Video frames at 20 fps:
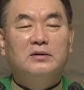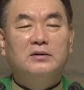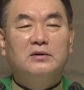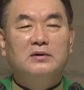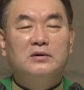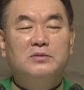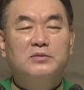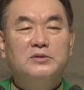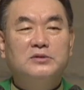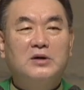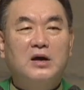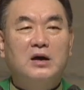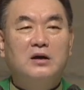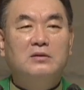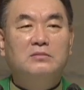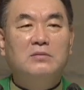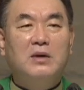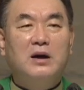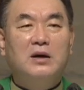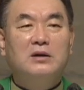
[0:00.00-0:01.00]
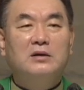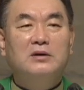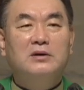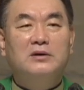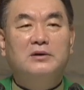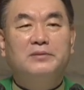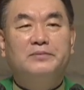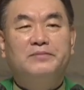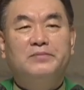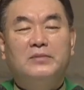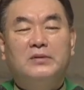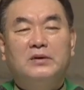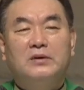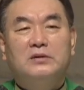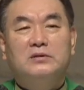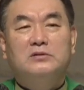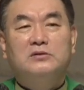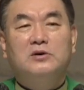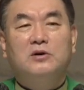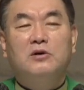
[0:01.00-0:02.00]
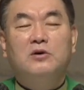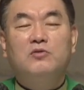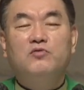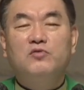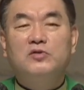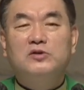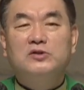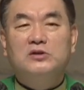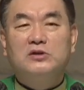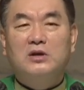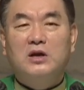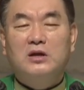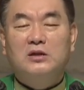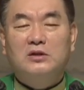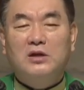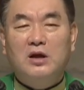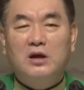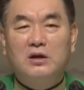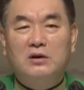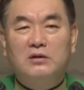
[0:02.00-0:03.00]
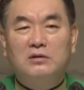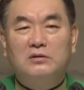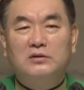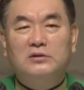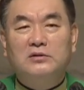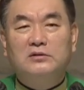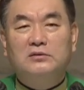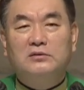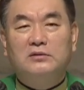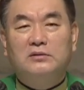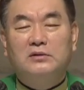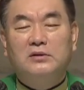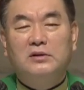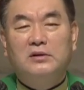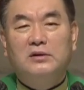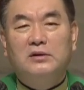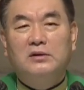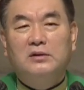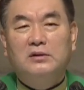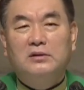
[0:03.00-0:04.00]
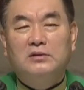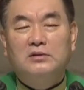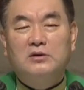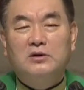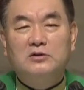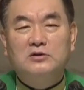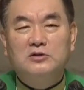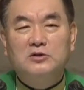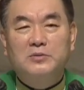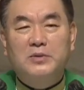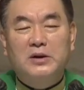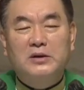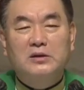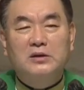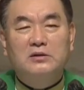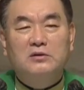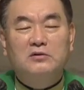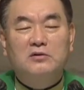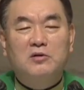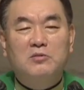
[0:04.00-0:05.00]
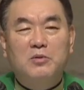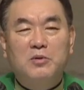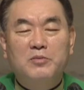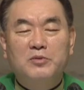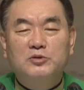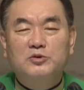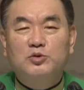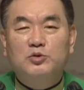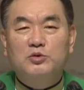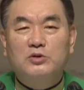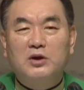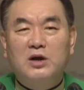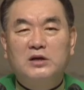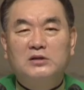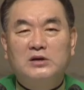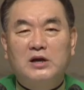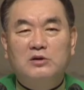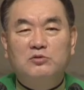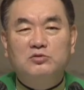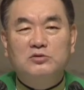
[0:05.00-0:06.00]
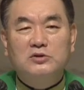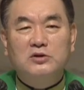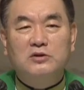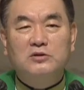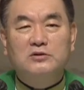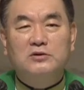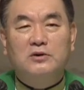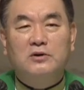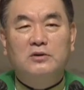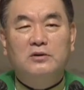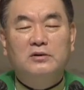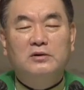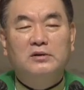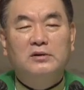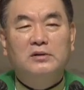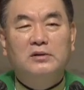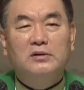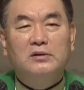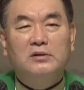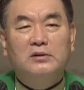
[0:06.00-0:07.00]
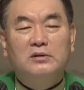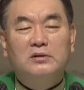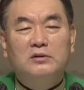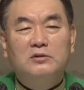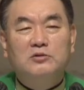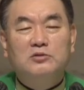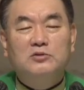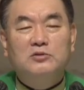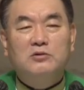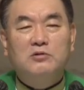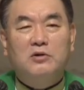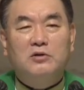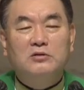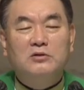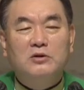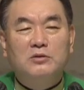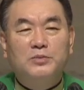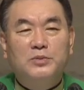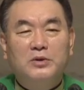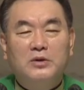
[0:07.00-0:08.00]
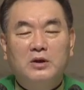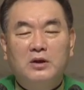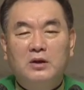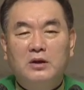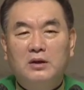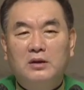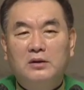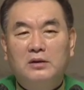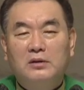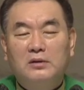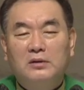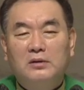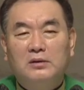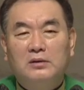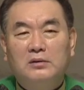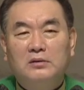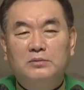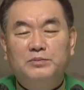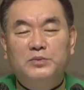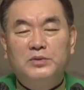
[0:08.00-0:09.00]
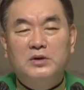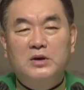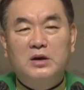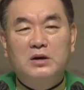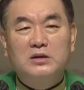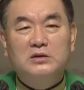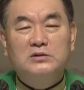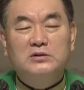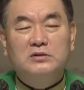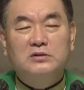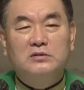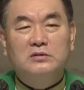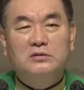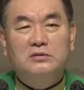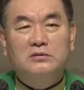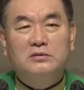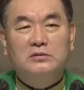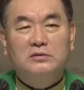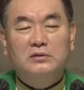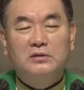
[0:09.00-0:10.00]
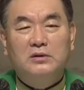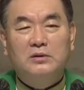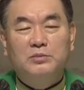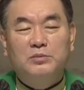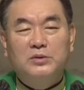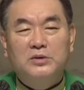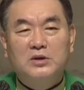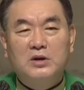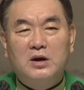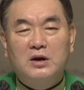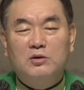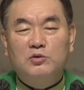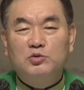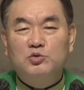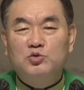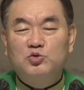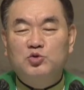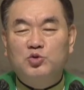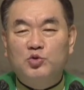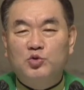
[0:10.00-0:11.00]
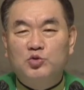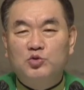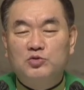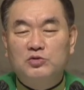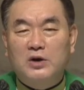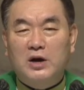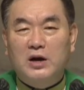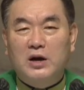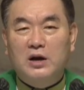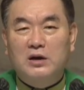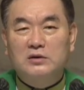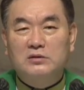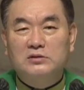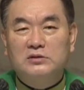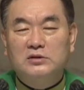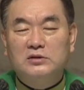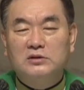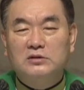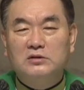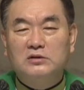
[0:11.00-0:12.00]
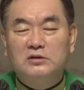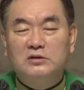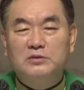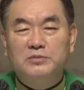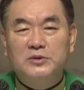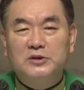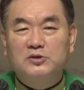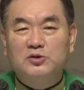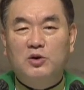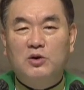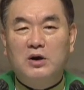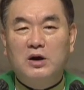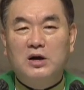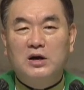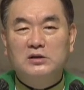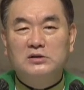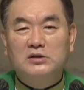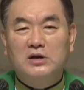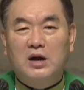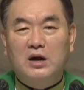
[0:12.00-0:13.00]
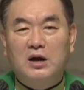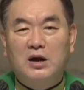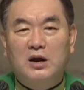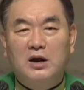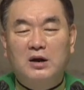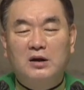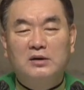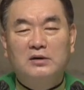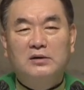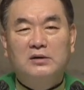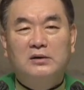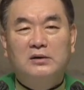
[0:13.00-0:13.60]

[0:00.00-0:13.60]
그러면서 하는 말이 저 위층의 테너는 연습할 때 들어보면 소리가 자꾸 쳐져. 그리고 저 건너편에 어, 피아니스트는 피아노도 조율을 안 하는지 그 음이 정확하질 않아.